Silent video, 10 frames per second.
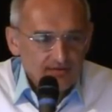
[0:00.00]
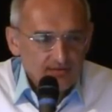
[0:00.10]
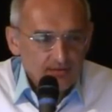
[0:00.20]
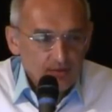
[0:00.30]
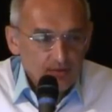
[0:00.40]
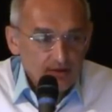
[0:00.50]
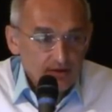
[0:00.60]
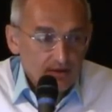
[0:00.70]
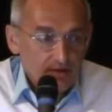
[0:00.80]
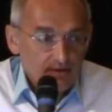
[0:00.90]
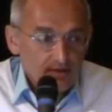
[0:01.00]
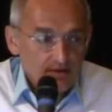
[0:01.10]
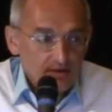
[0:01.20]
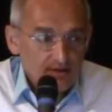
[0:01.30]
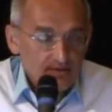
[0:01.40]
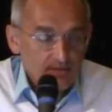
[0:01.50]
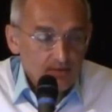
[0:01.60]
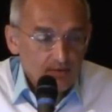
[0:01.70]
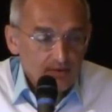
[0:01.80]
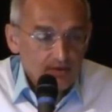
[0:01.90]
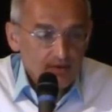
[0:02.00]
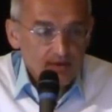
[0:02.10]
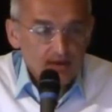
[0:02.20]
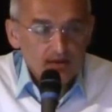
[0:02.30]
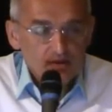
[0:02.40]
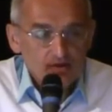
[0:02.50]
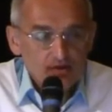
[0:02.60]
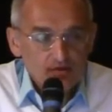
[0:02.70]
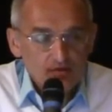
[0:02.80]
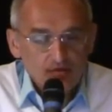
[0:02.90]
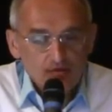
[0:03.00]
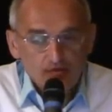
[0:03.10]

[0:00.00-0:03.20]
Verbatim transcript: Бросил так, скажи себе, бросил, хотя это тяжело.